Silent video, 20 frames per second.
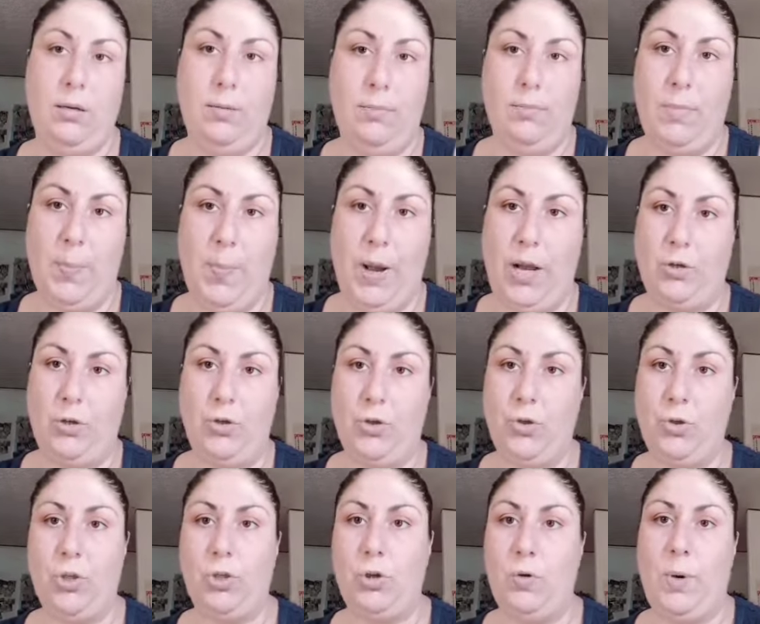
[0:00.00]
mi mangio
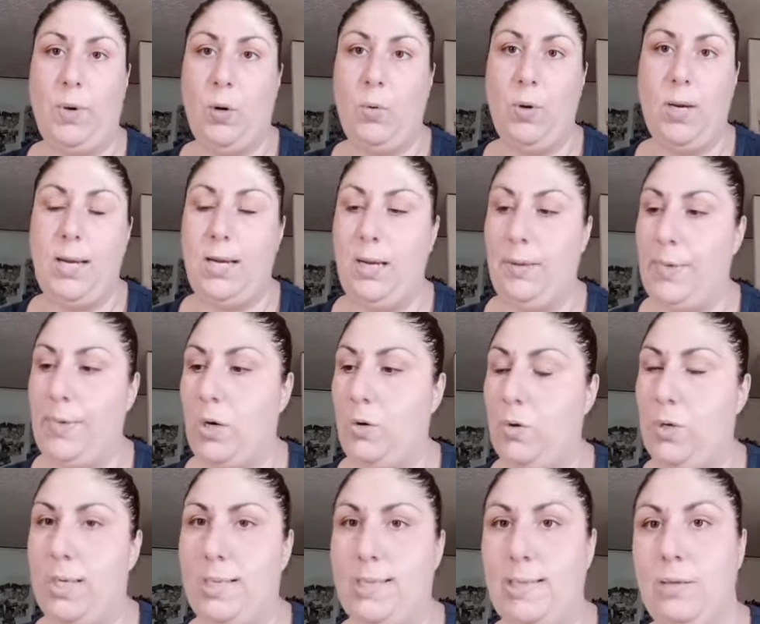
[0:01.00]
insomma quella è la mia
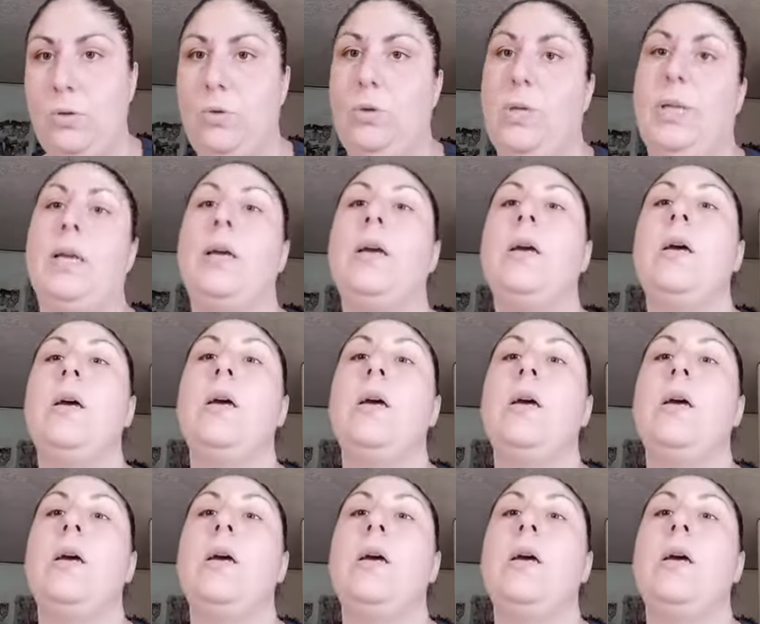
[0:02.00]
colazione